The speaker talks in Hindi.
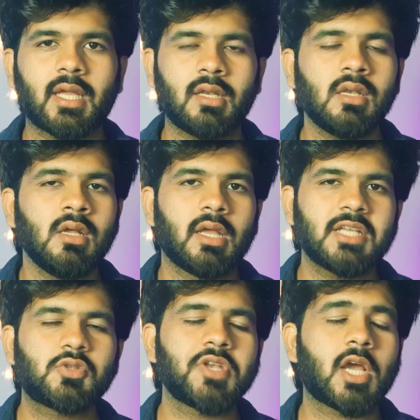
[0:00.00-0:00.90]
लेकिन
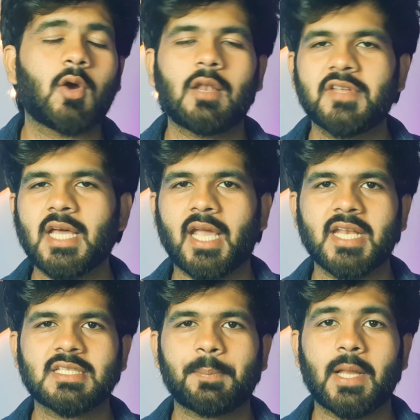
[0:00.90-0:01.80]
इस दुनिया को अलविदा
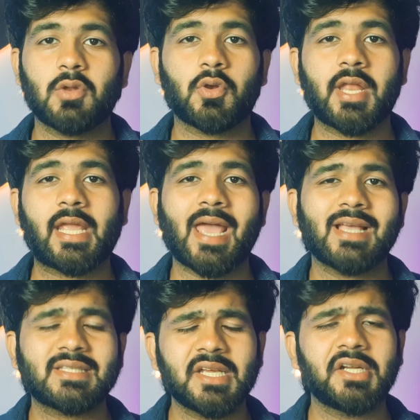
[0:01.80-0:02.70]
कहने से पहले उन्होंने एक
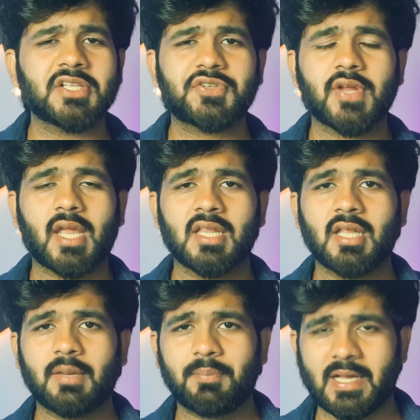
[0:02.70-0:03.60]
ऐसी इंडस्ट्री के
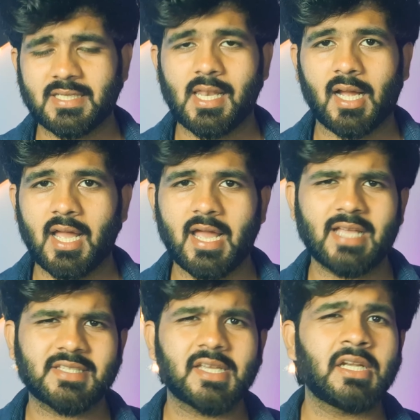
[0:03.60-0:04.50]
अंदर पैसा लगाया
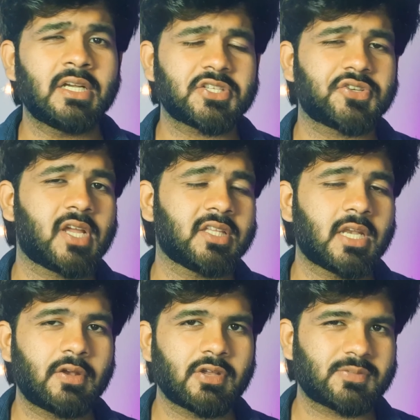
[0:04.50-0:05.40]
ऐसी इंडस्ट्री के
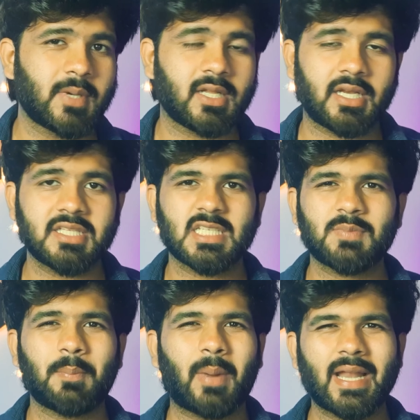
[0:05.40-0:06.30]
अंदर इन्वेस्टमेंट करी
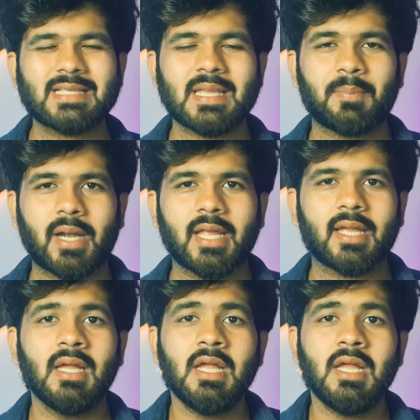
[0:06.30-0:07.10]
जिसमें बड़े से बड़े